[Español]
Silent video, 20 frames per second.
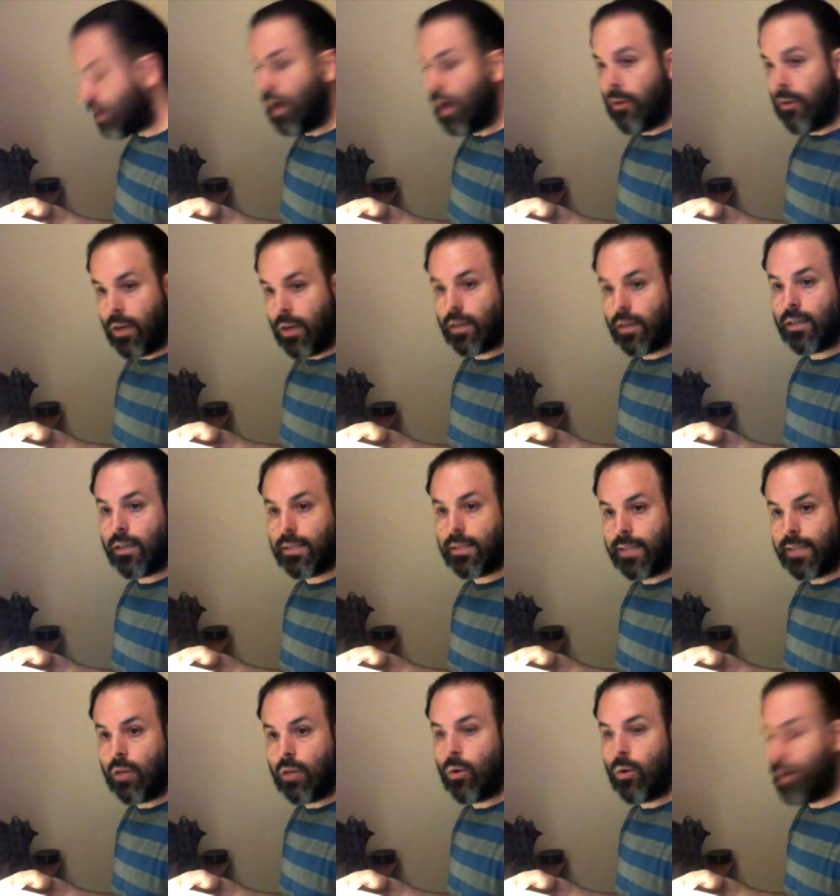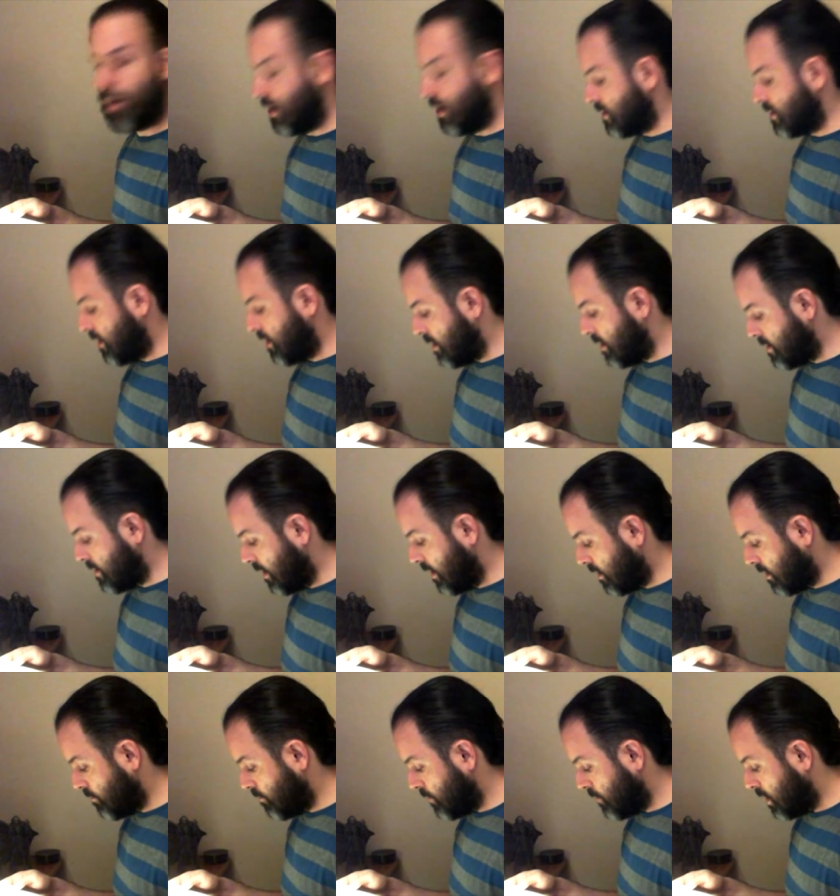Había regresado a casa de
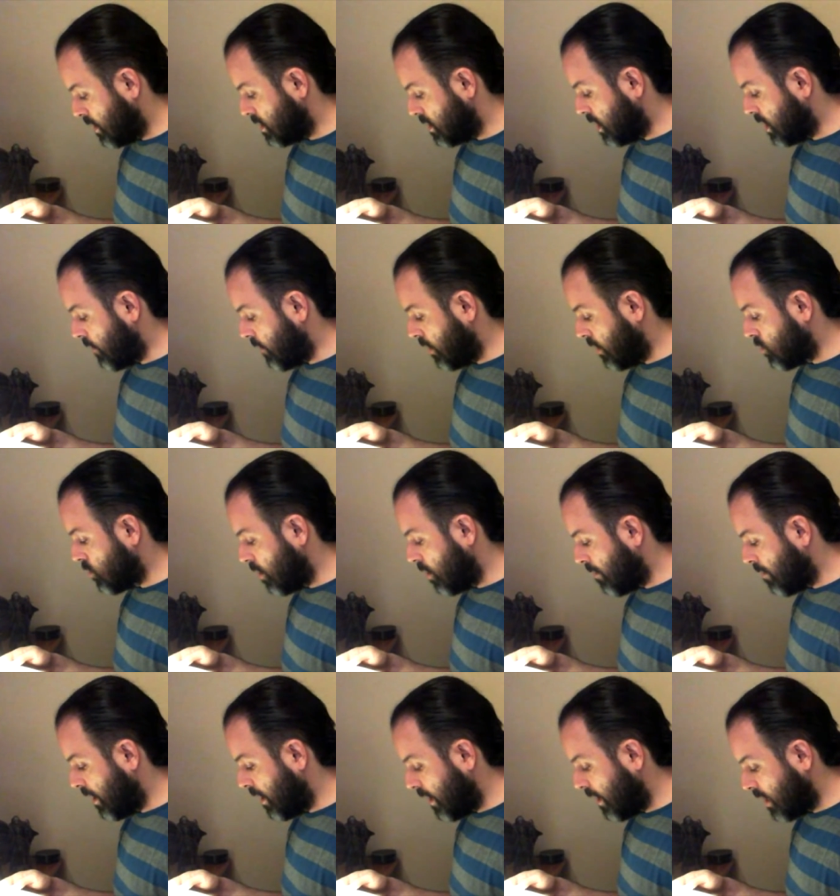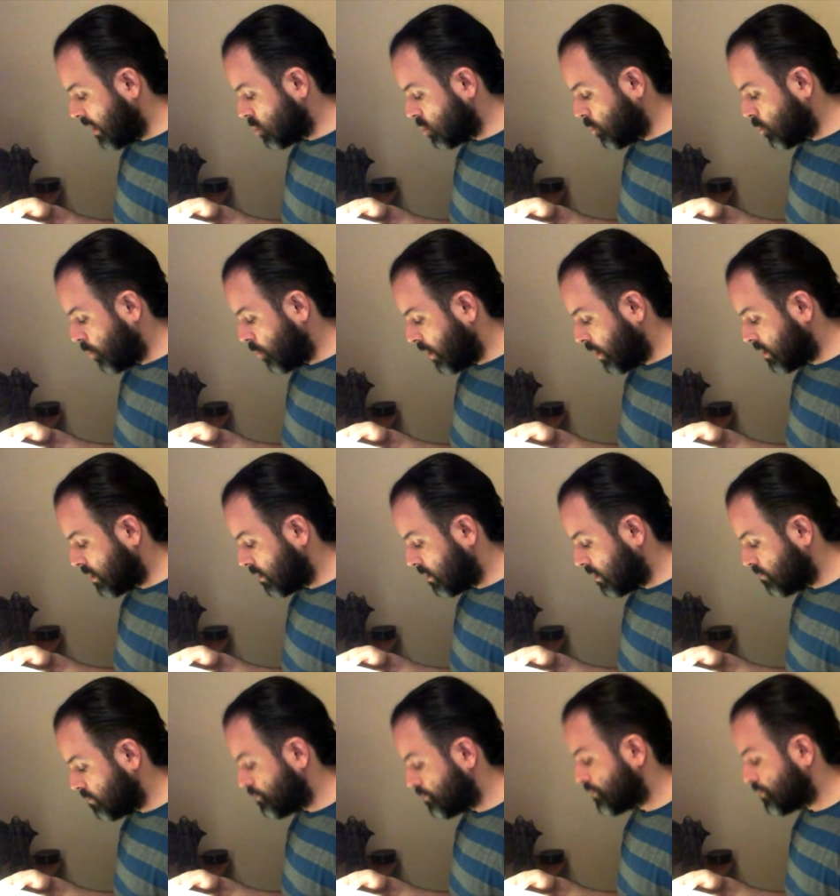Zack llevando el mal a su puerta,
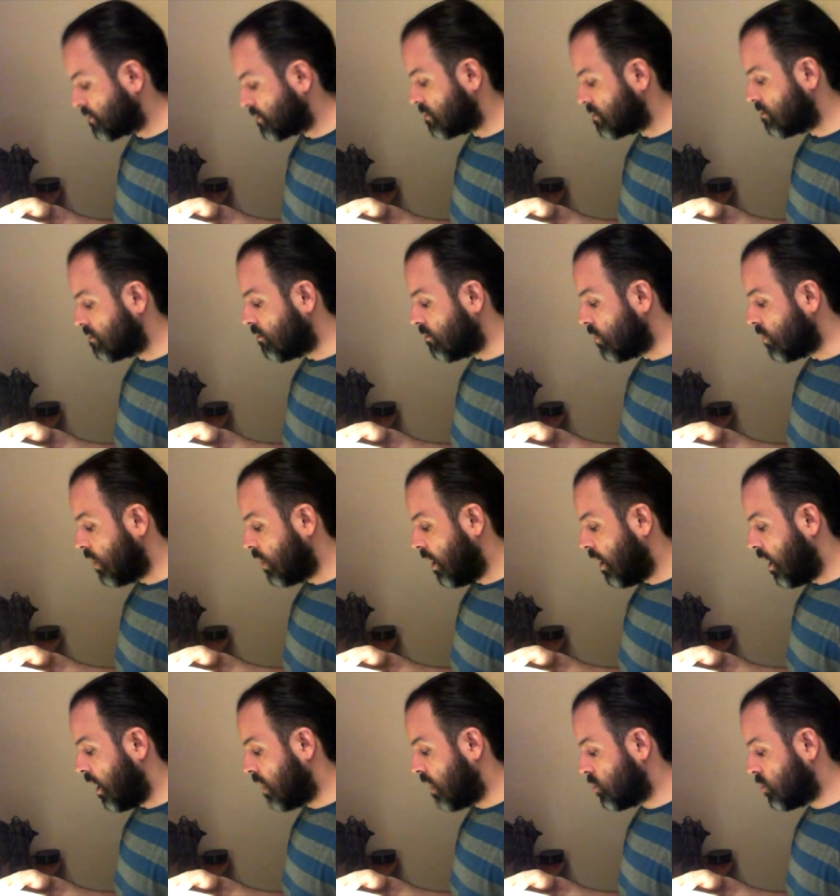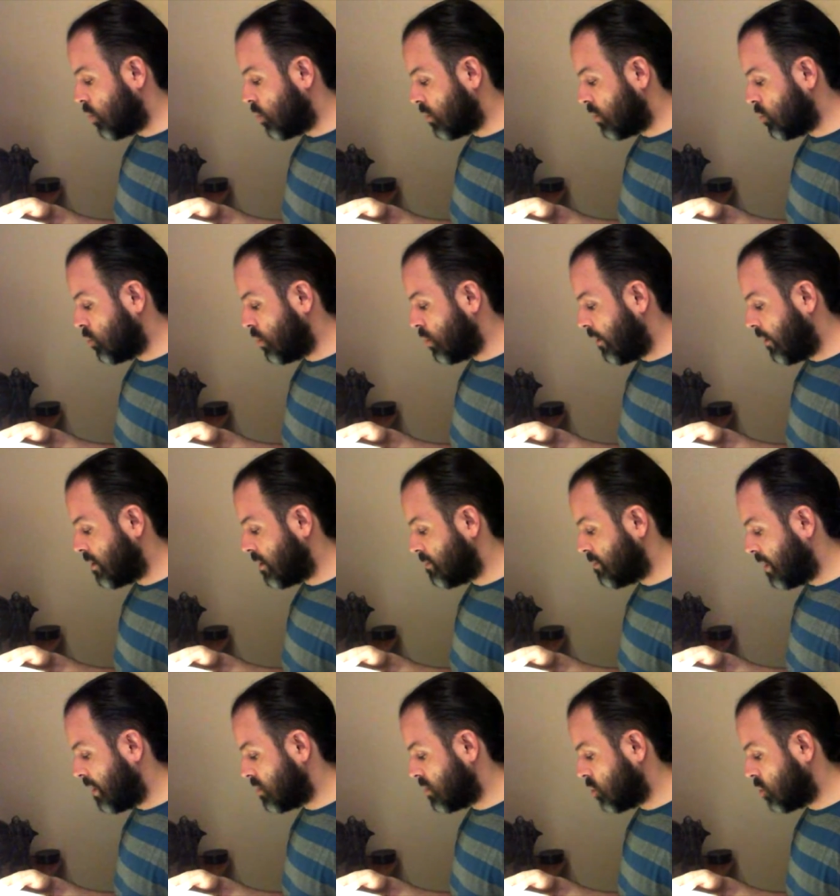actuando una vez
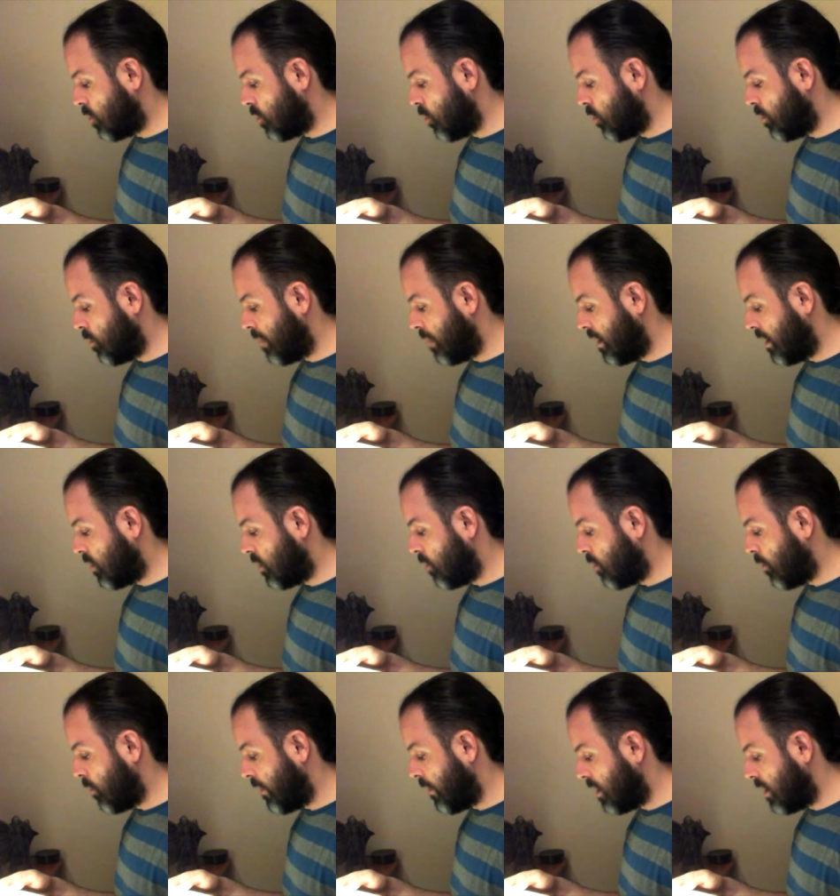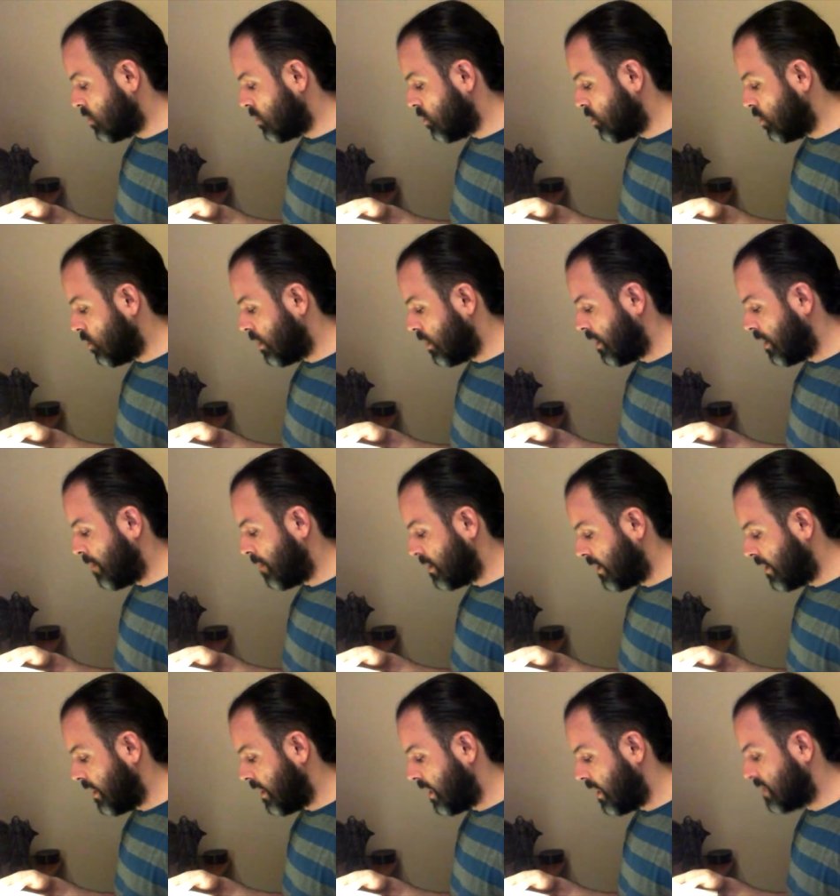más como, un como vehículo de la
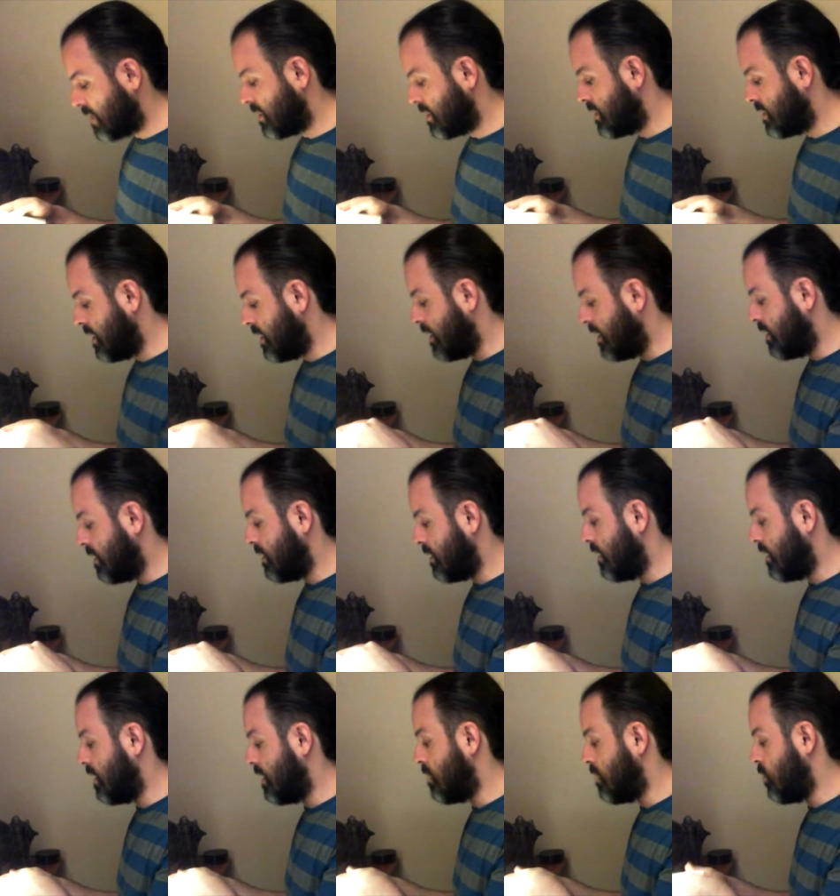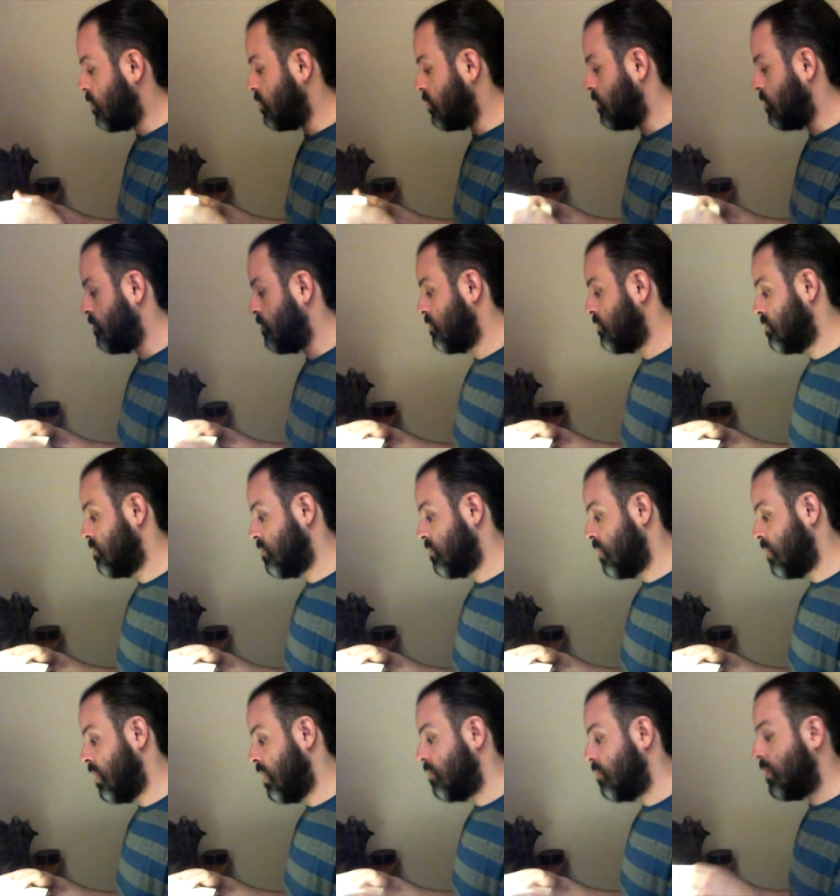maldad asesina del demonio.
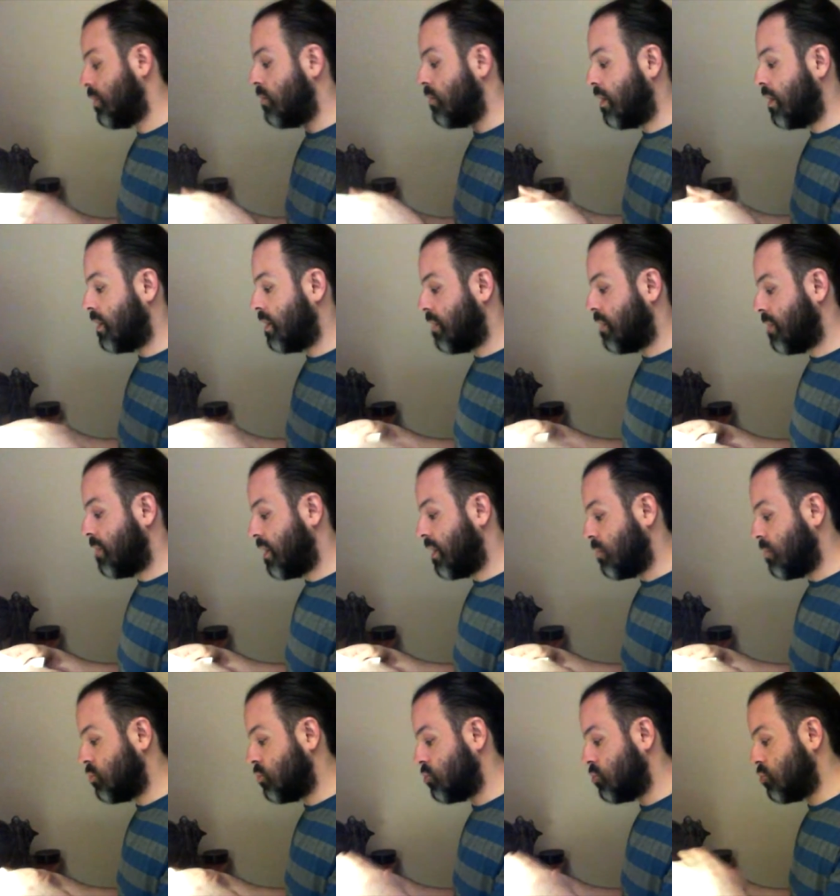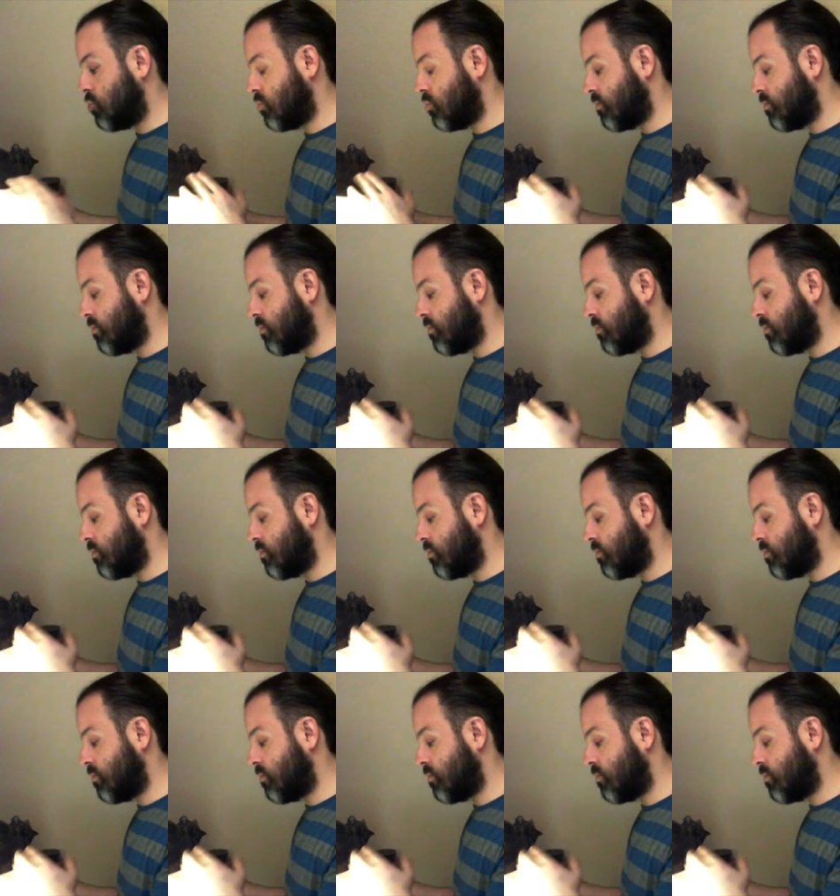Bueno, ahí terminamos